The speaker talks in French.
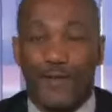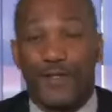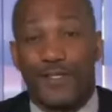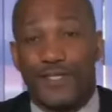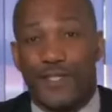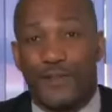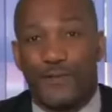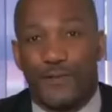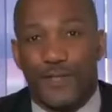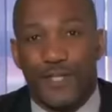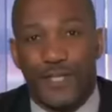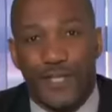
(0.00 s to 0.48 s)
Vox
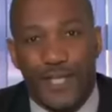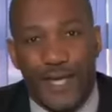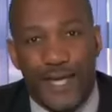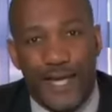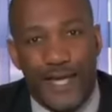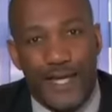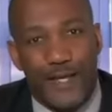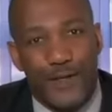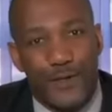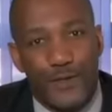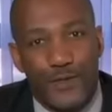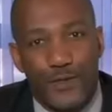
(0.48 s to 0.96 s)

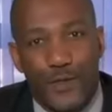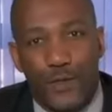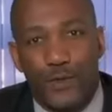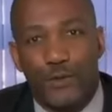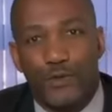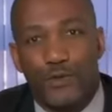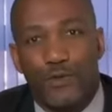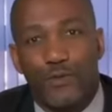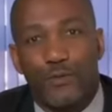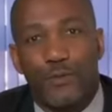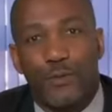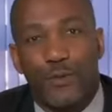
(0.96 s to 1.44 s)
Africa. On se
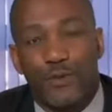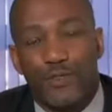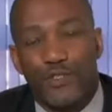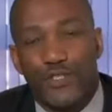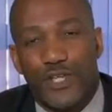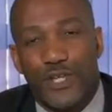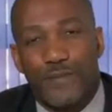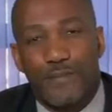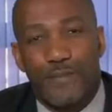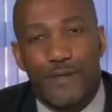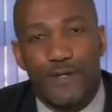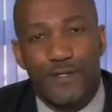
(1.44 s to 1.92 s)
retrouve
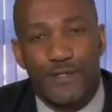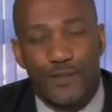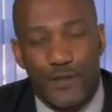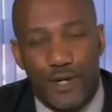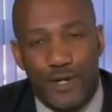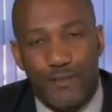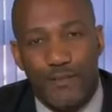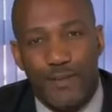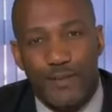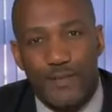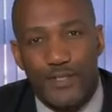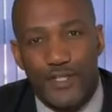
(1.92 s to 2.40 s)
prochainement sur
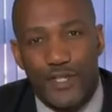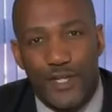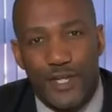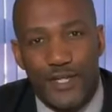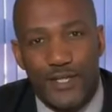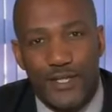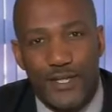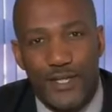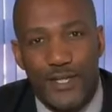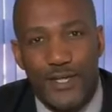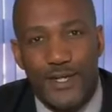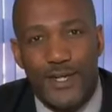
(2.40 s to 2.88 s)
la même chaîne.